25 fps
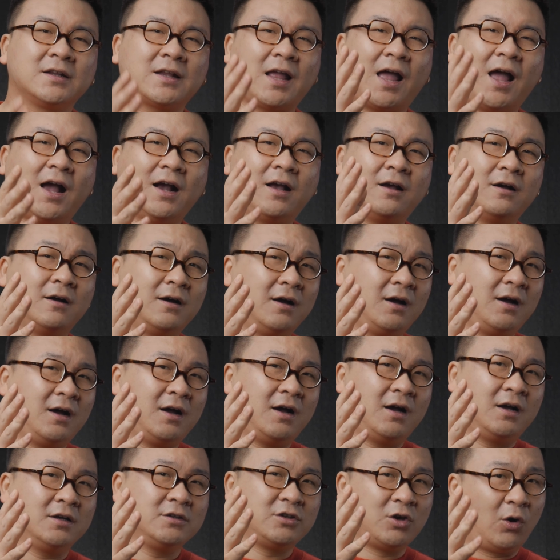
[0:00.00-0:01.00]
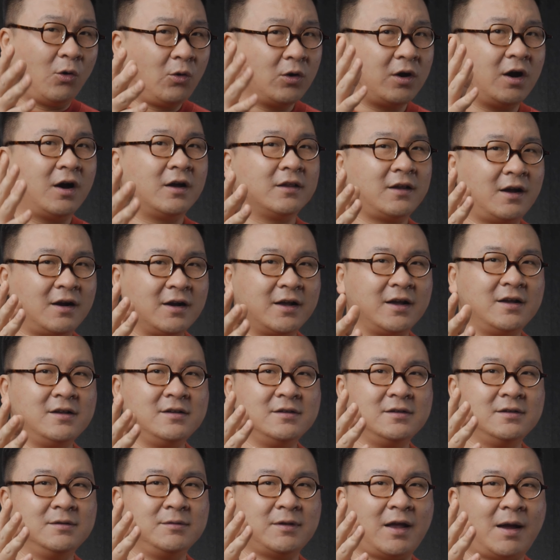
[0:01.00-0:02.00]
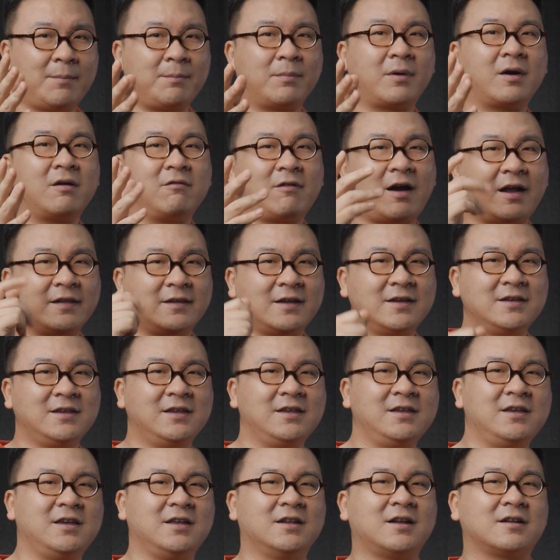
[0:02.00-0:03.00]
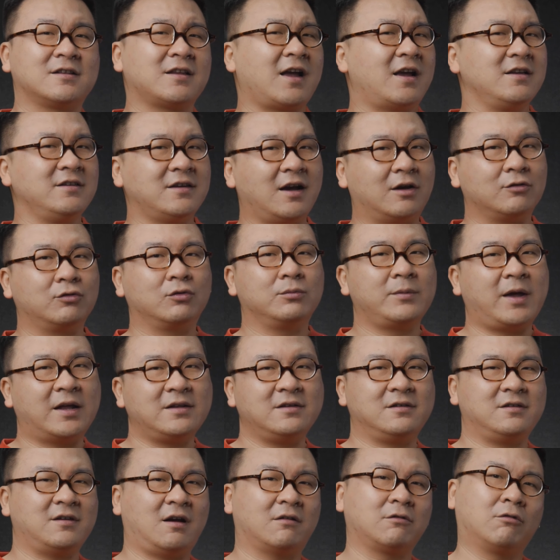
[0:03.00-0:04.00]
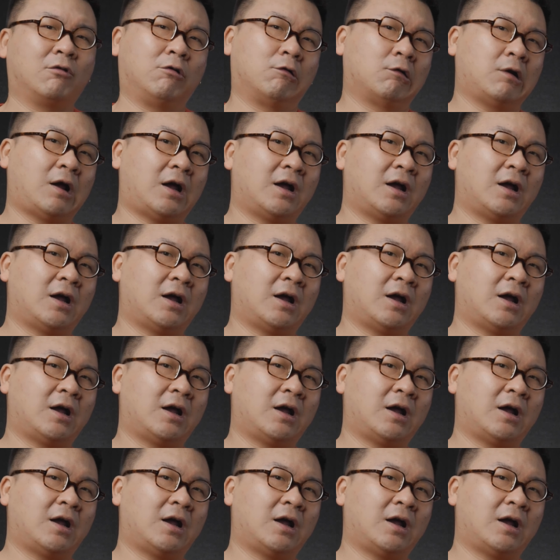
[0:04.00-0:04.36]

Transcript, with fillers: 它可有可能跟 Number One 的一亿的单像素面积相同